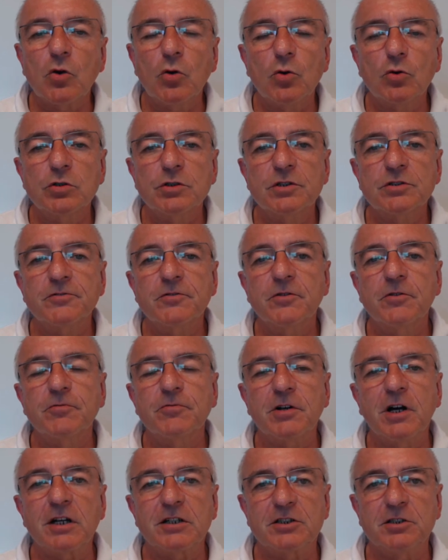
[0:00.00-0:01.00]
und
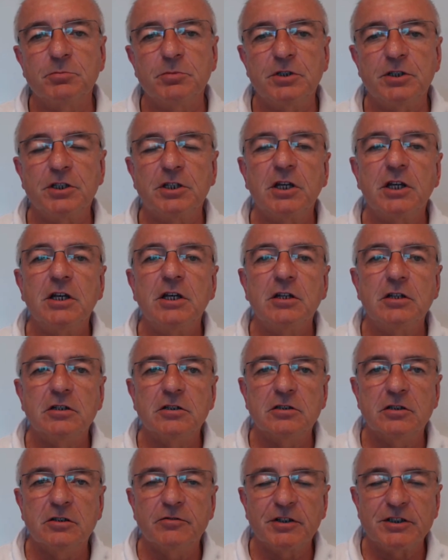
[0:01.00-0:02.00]
fragte mich,
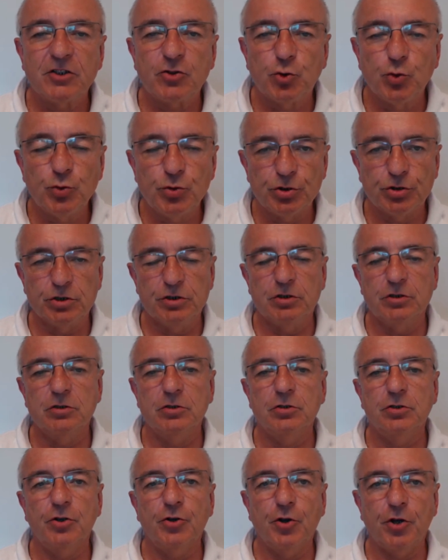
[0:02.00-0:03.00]
äh, was er tun können,
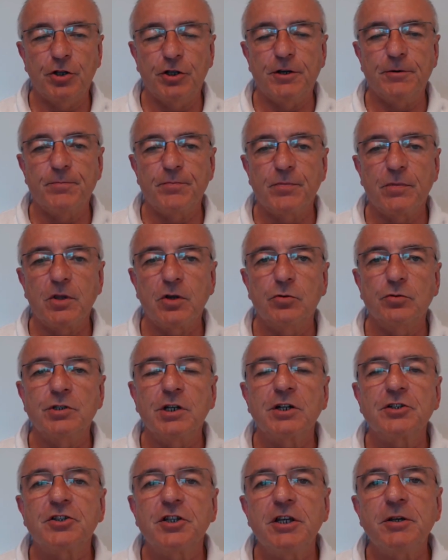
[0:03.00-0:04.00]
könne. Und
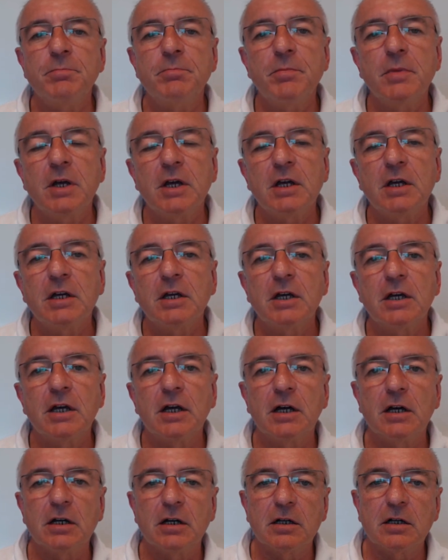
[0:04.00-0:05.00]
nachdem
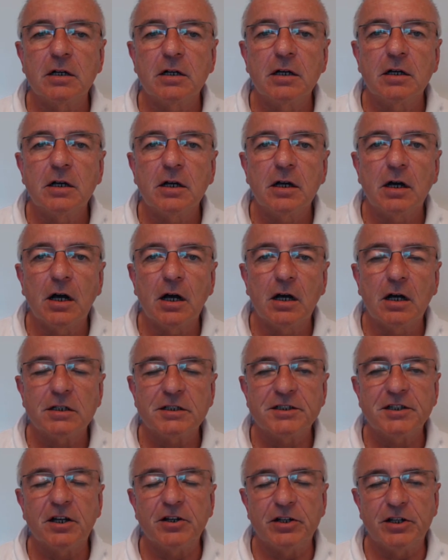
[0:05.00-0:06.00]
Herr A.
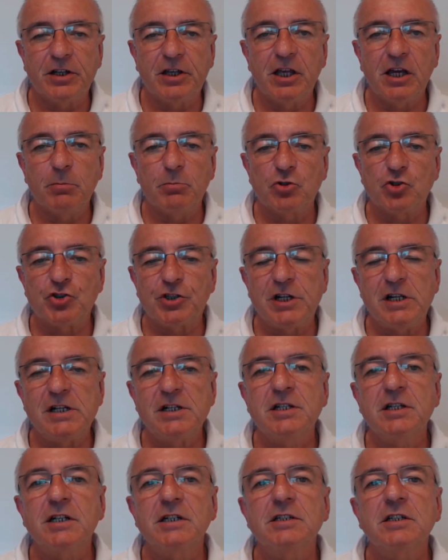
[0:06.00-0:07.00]
das Agilcare
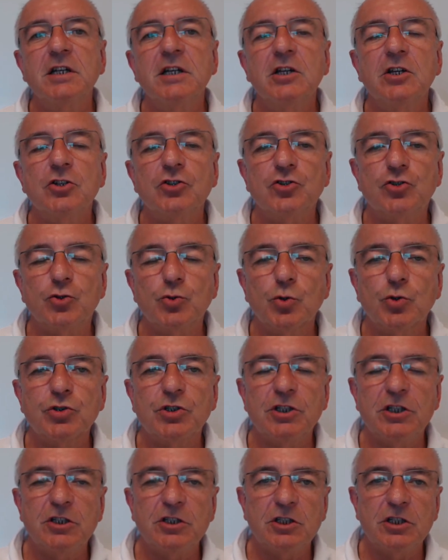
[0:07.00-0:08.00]
bestellt hat,
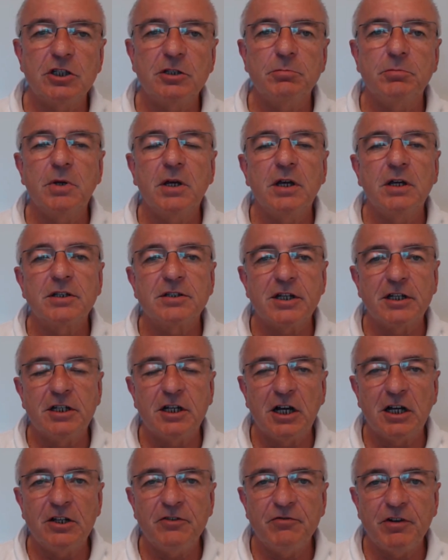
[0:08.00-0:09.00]
suchte ich ihm
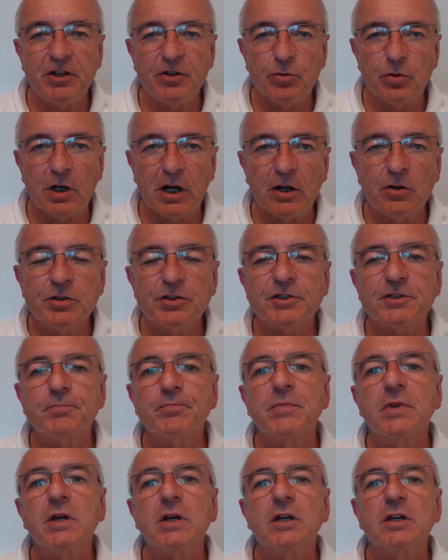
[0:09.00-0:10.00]
seine Anwendung
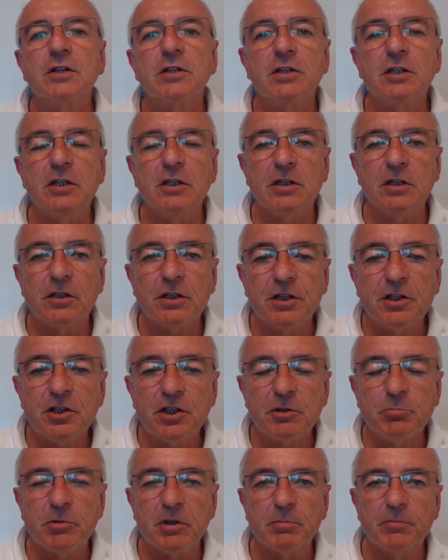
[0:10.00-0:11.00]
aus, die
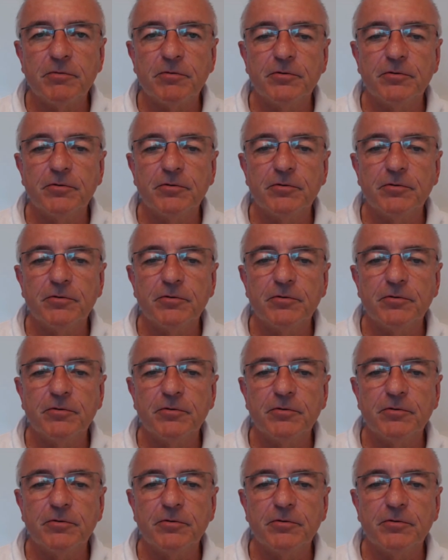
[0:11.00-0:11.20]
ich ihm